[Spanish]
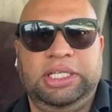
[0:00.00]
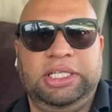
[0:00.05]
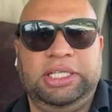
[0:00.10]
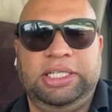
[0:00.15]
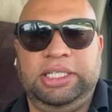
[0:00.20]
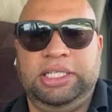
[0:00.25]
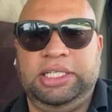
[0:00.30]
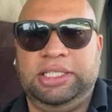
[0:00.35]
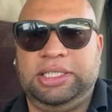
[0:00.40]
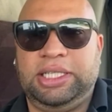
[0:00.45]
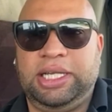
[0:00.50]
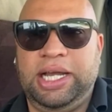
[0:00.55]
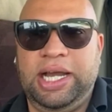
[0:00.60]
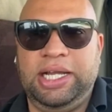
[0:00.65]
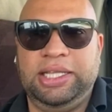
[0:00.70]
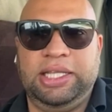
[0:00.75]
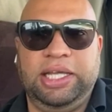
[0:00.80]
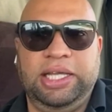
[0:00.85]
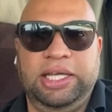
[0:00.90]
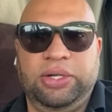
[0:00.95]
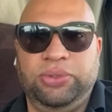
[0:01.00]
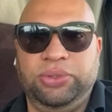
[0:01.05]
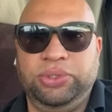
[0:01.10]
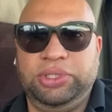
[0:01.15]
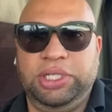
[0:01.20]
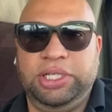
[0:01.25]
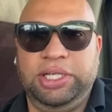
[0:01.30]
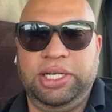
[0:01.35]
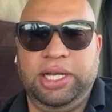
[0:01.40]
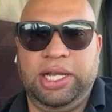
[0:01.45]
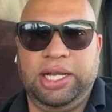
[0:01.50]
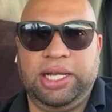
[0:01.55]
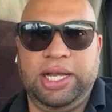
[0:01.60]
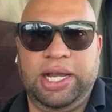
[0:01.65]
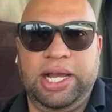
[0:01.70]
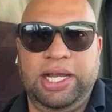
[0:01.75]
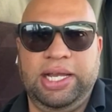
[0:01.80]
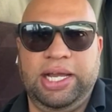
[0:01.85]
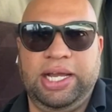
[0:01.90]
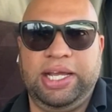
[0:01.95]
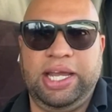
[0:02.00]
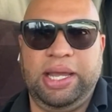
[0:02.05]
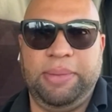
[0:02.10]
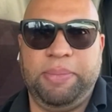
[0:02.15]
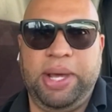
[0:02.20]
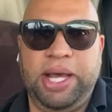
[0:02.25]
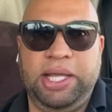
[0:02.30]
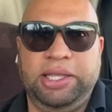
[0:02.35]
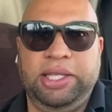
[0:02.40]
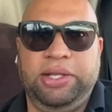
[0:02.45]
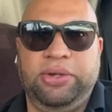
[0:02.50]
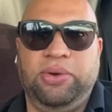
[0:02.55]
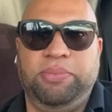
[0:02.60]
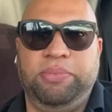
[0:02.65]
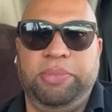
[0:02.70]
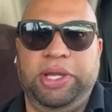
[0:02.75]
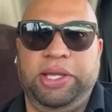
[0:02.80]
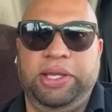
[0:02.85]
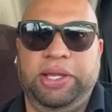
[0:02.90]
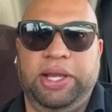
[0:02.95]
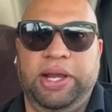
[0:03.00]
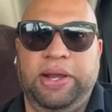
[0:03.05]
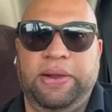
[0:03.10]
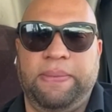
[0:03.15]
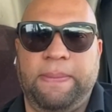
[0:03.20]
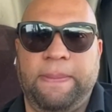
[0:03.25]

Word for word: Y trata de conseguir la carga que más te convenga